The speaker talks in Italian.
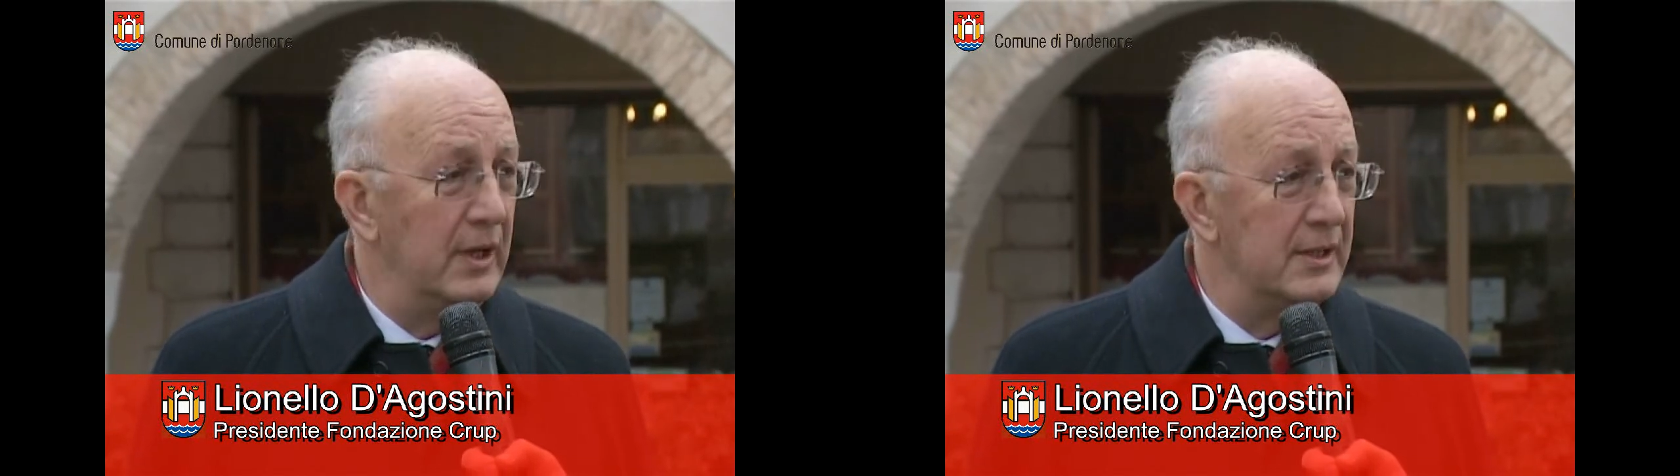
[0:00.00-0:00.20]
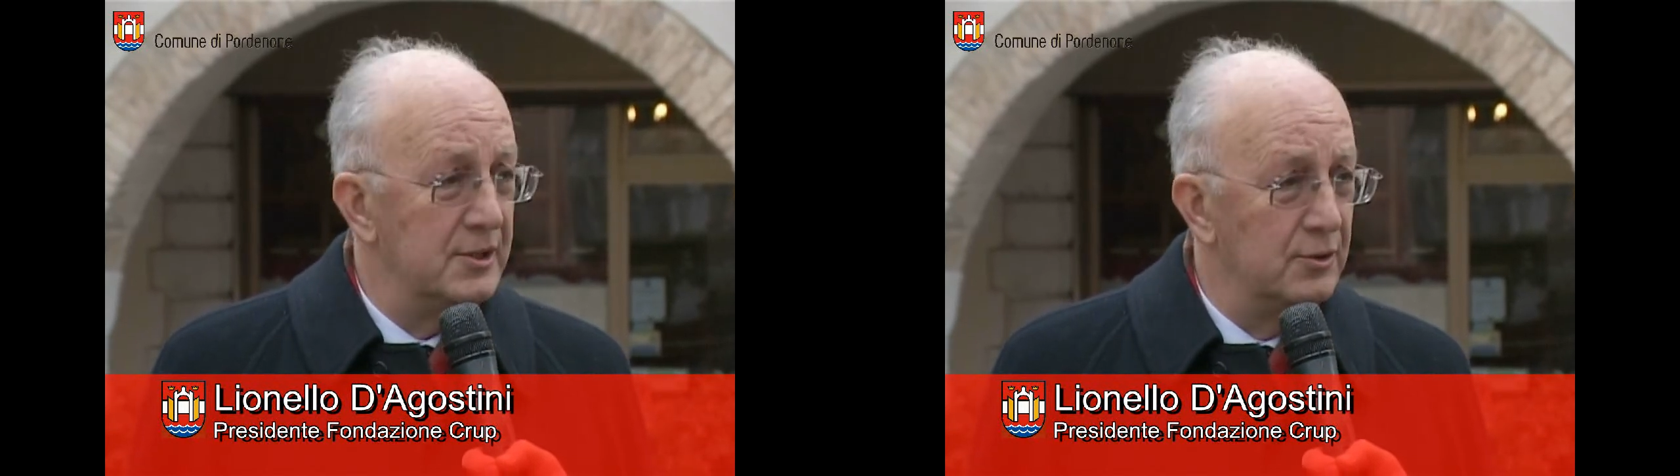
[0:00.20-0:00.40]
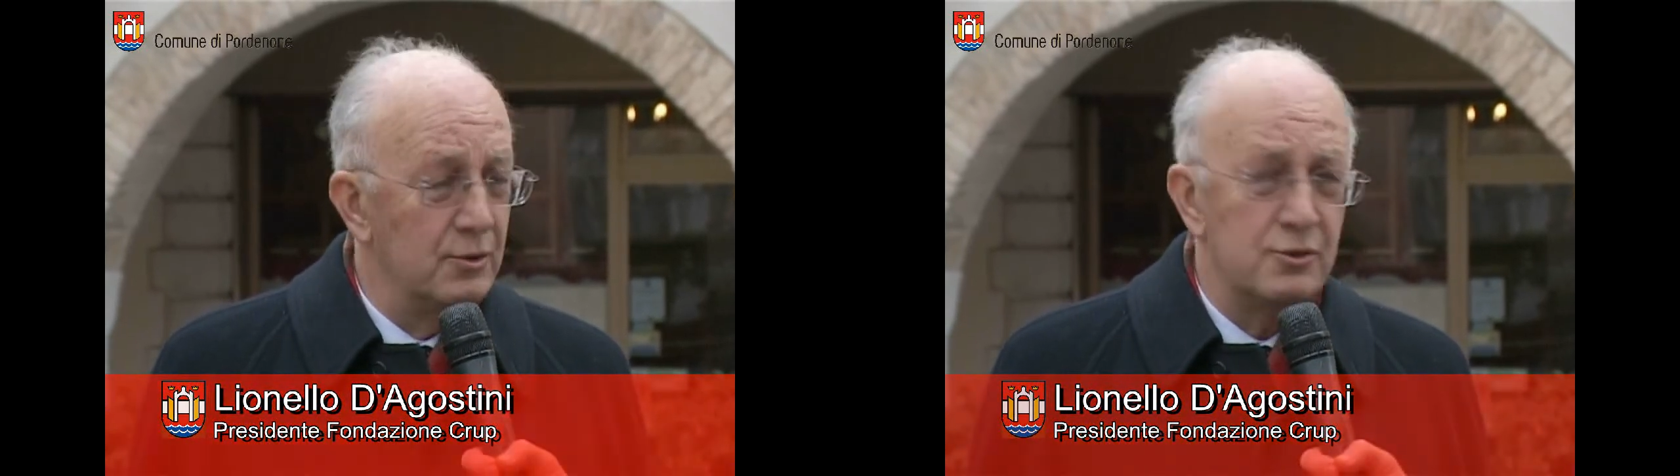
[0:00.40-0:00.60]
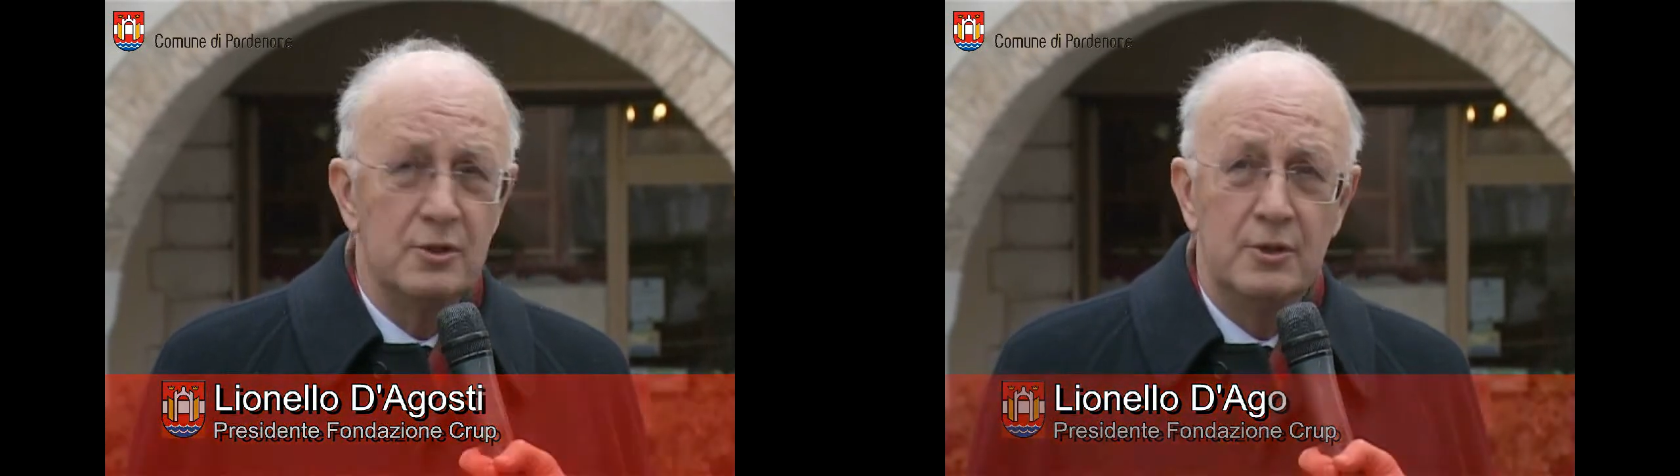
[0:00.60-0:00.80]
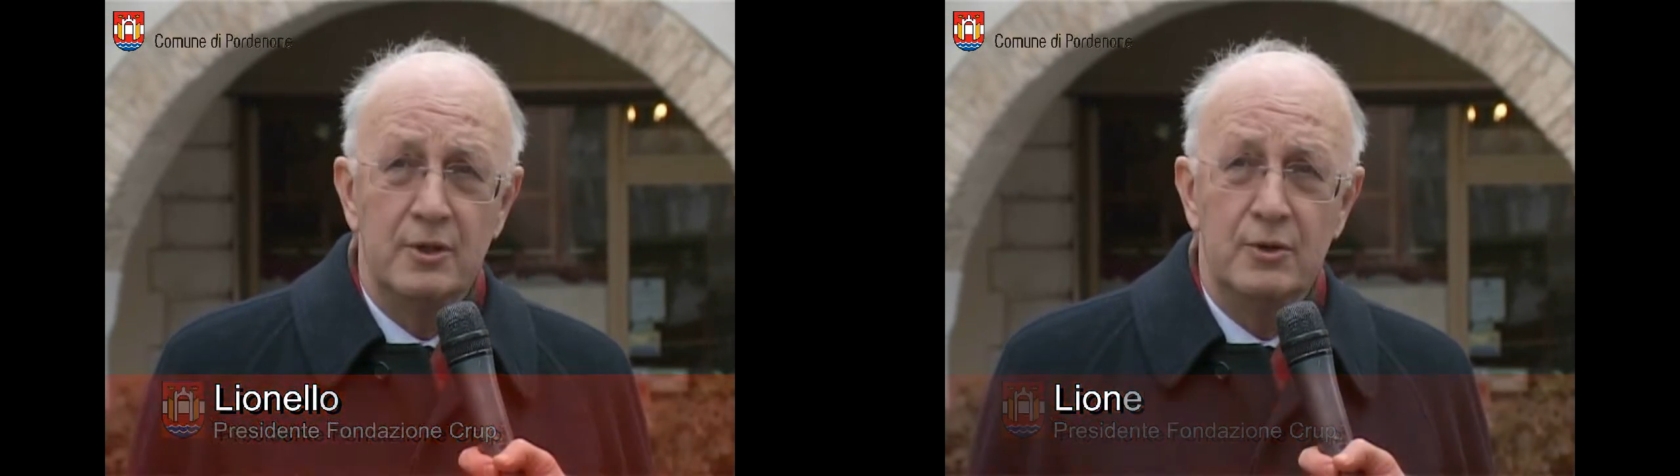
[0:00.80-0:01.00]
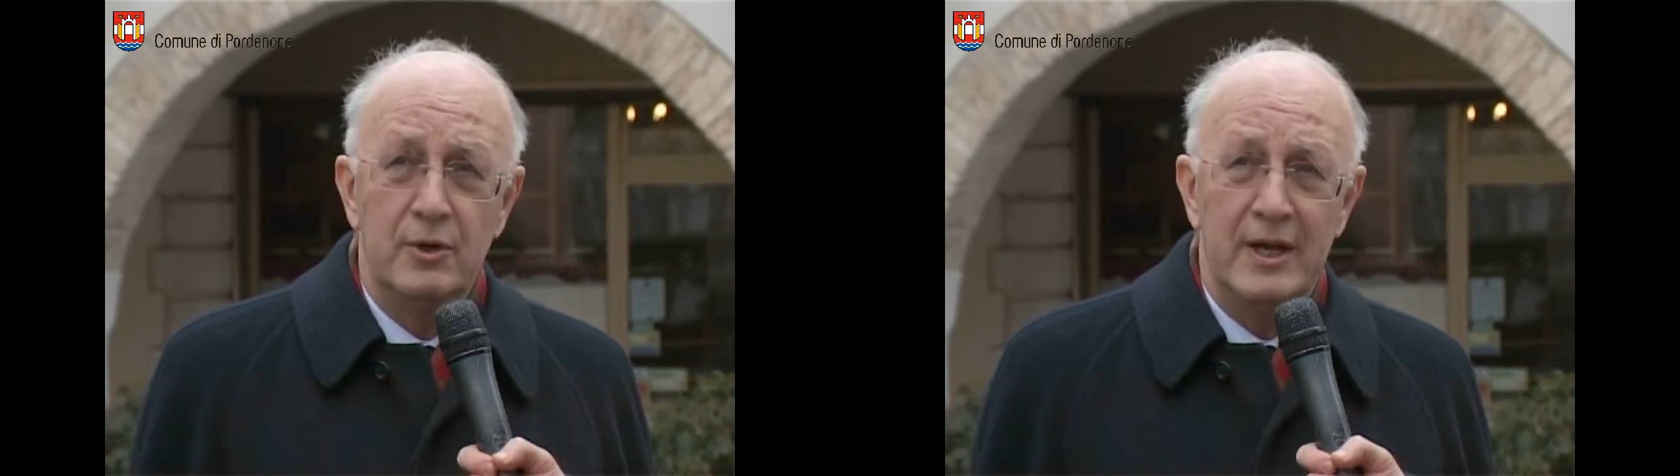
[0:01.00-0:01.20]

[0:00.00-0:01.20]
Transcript: al centro storico e